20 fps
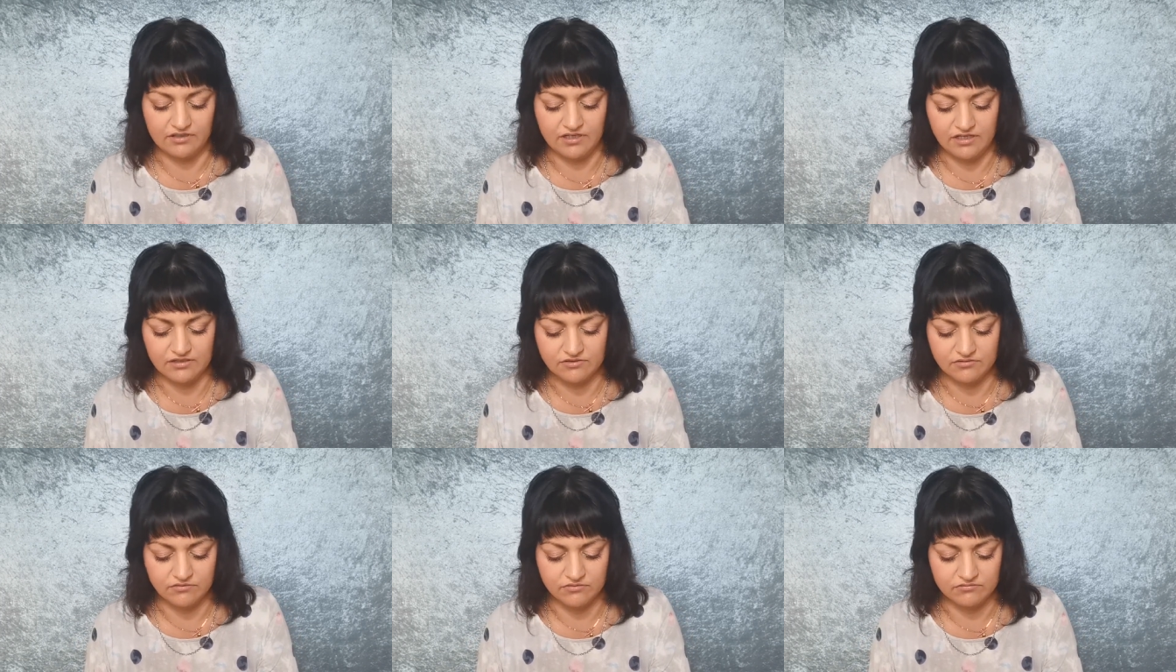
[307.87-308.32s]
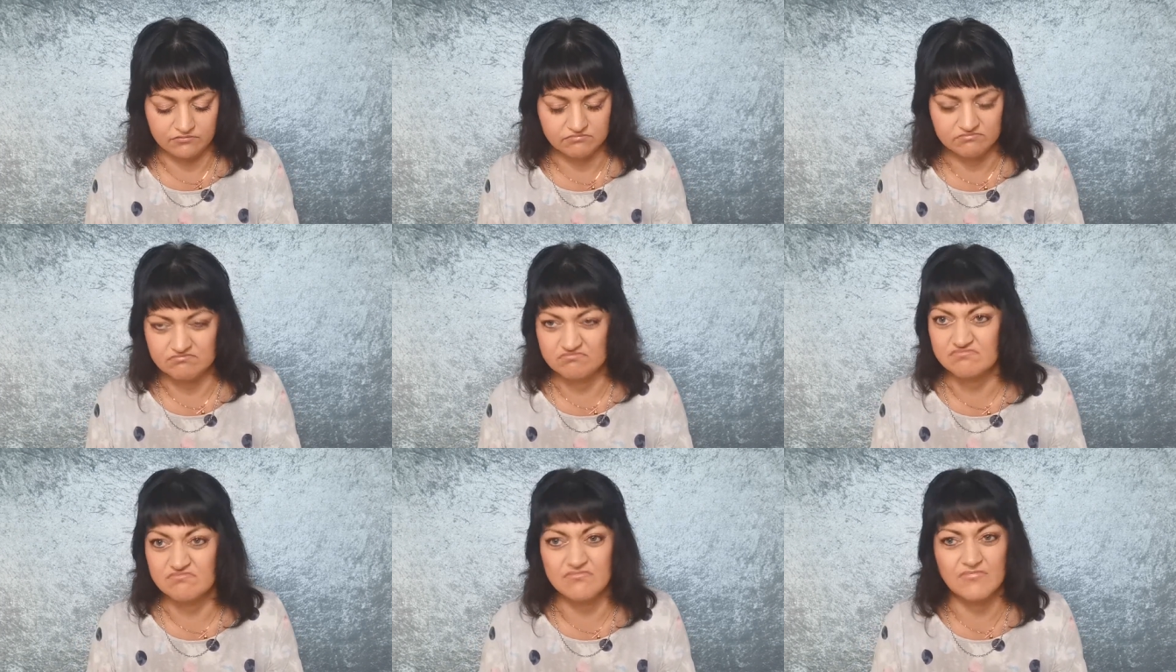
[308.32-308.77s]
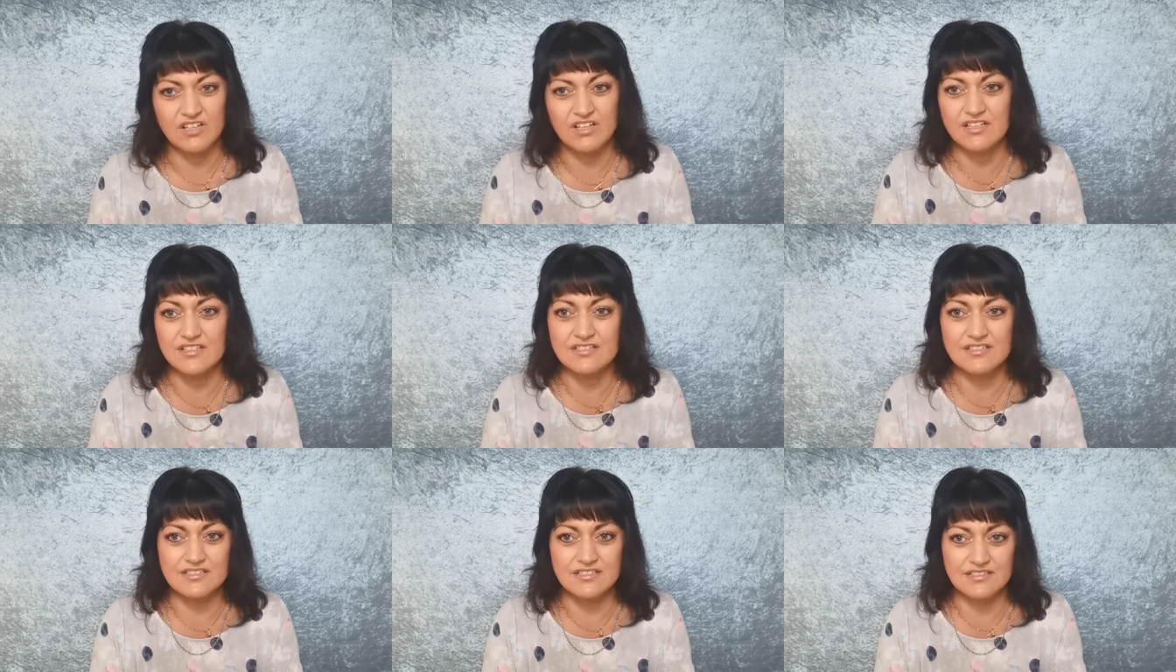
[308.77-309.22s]
Also
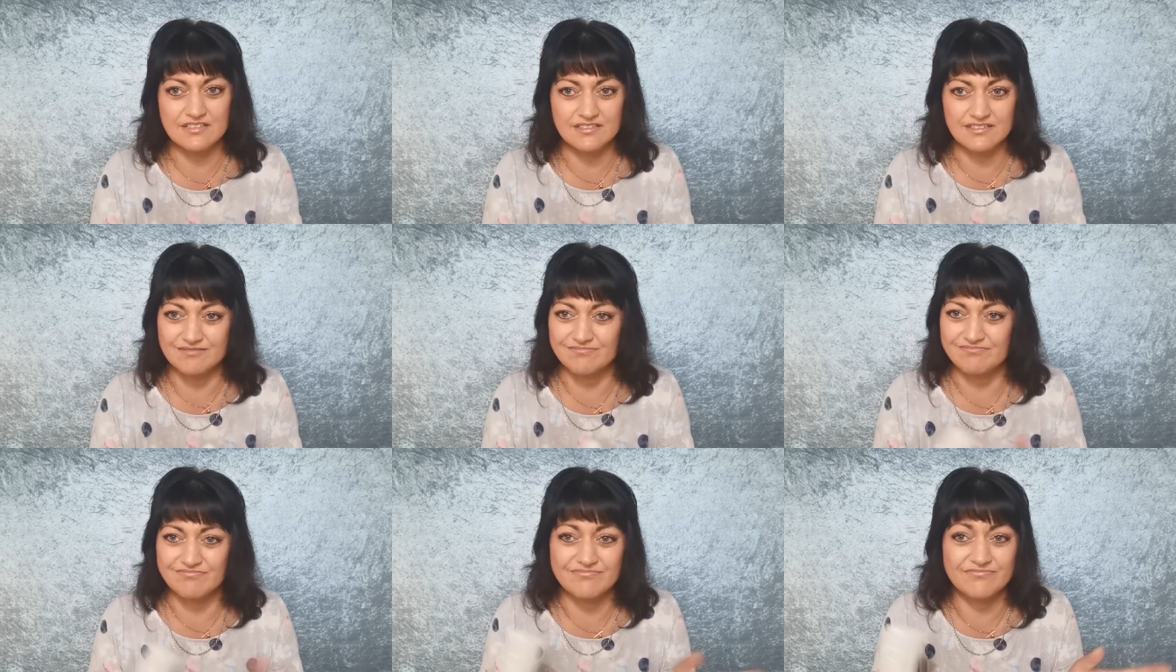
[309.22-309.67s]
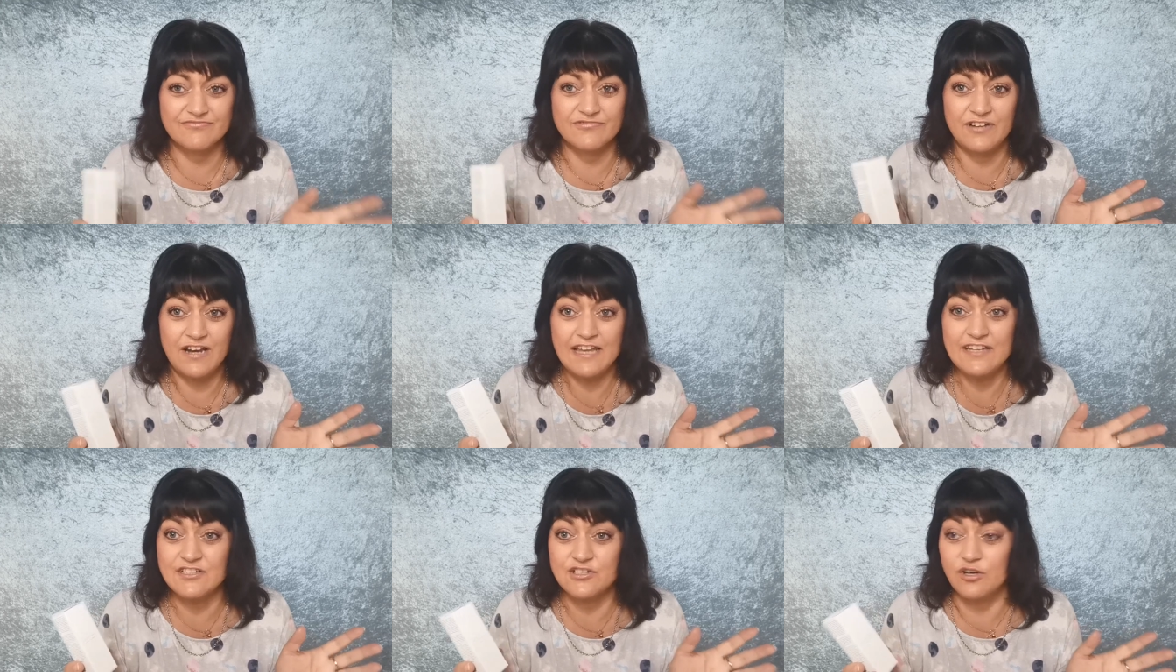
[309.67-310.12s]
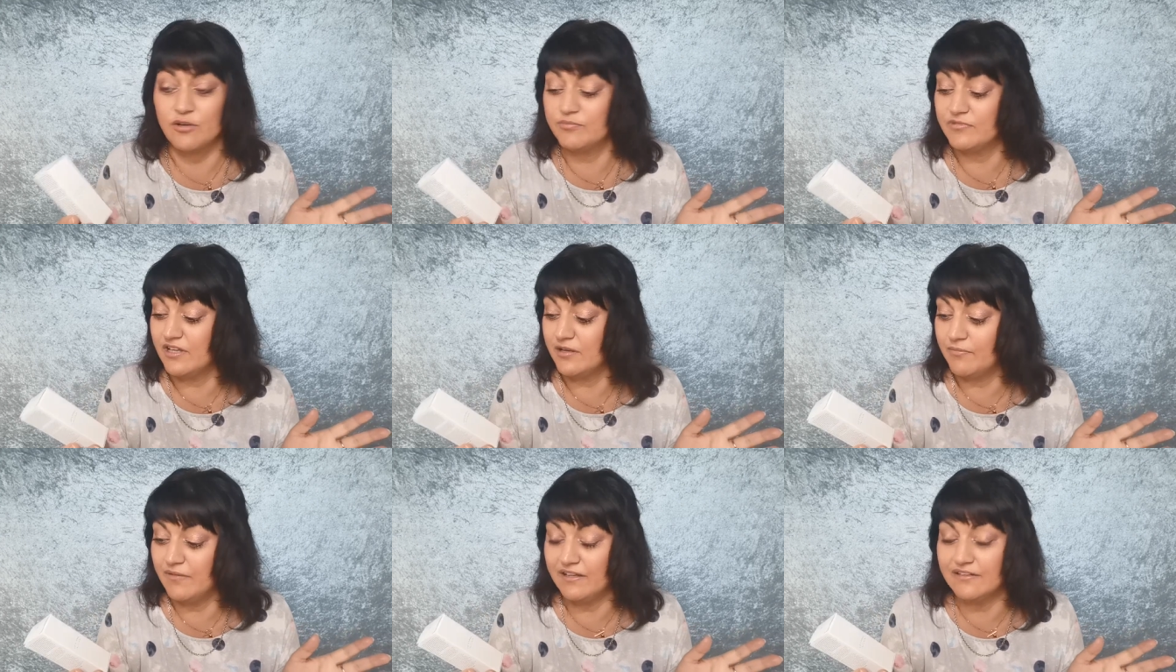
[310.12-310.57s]
ist, vielleicht
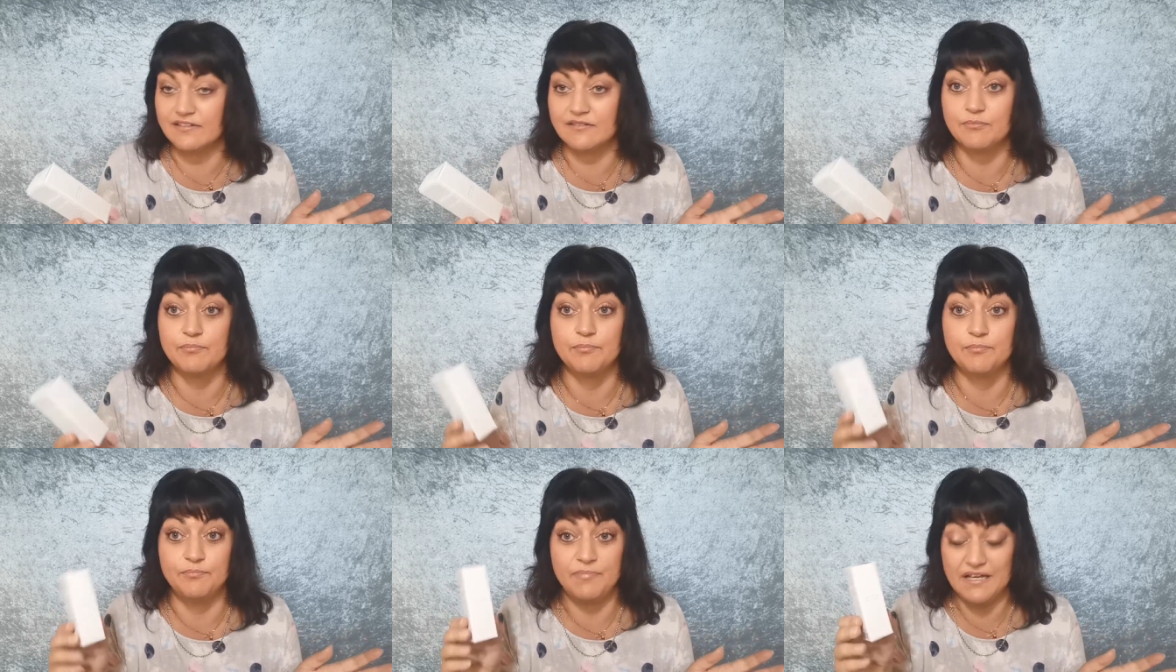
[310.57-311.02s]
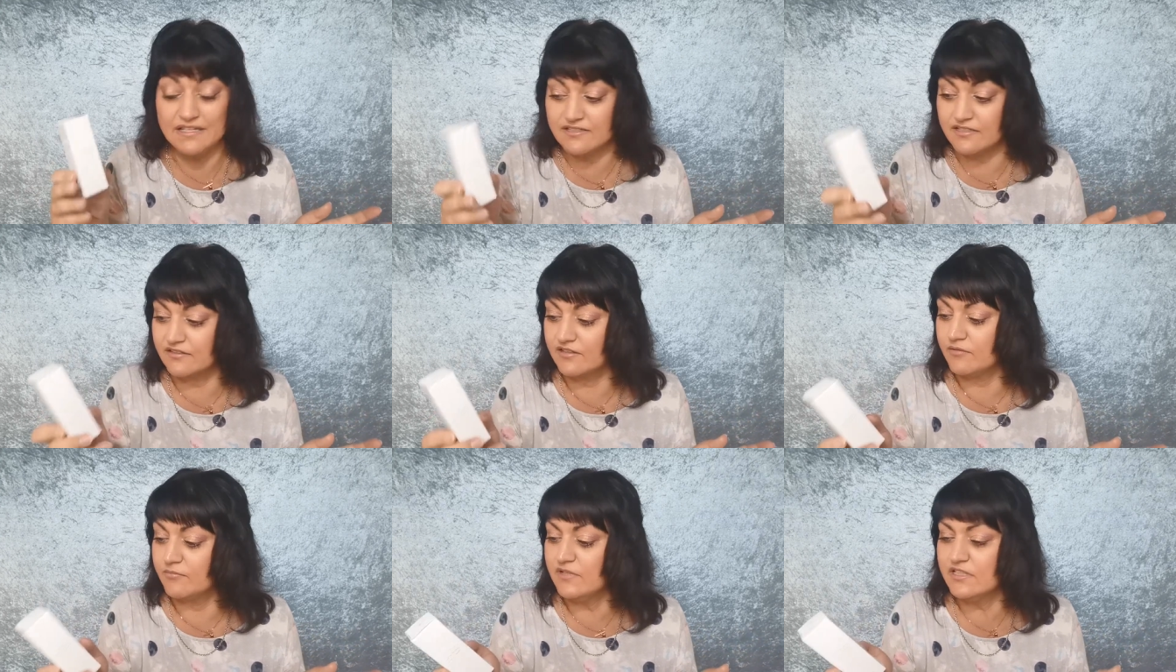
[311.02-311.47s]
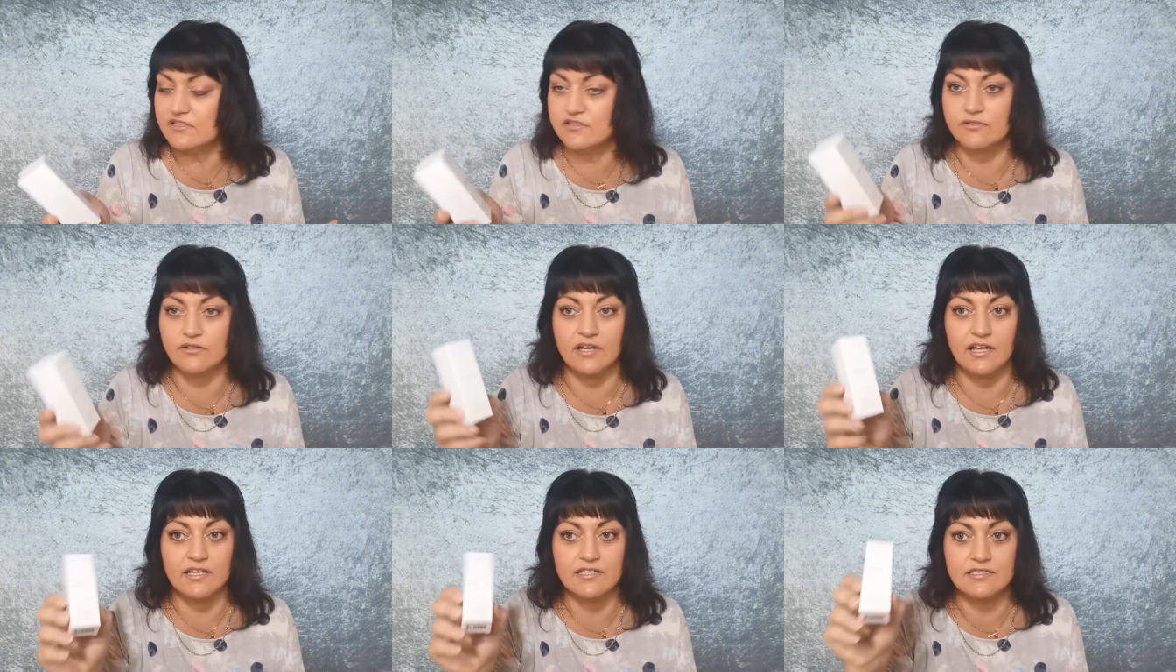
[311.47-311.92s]
kommt jemand besser damit
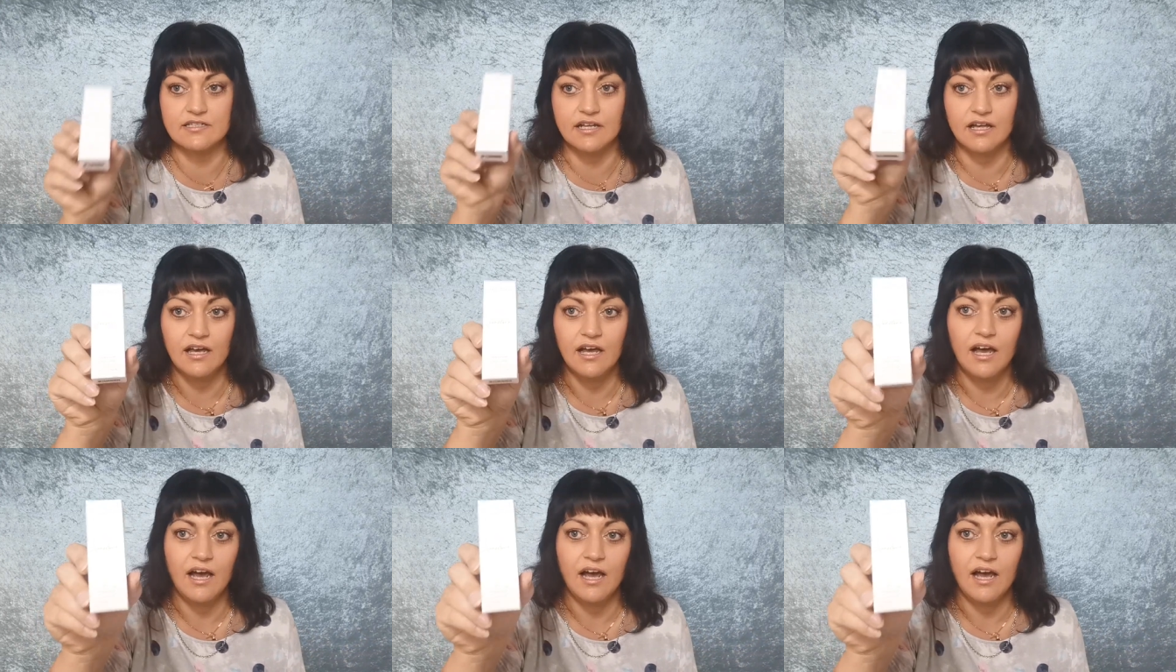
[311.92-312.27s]
zurecht.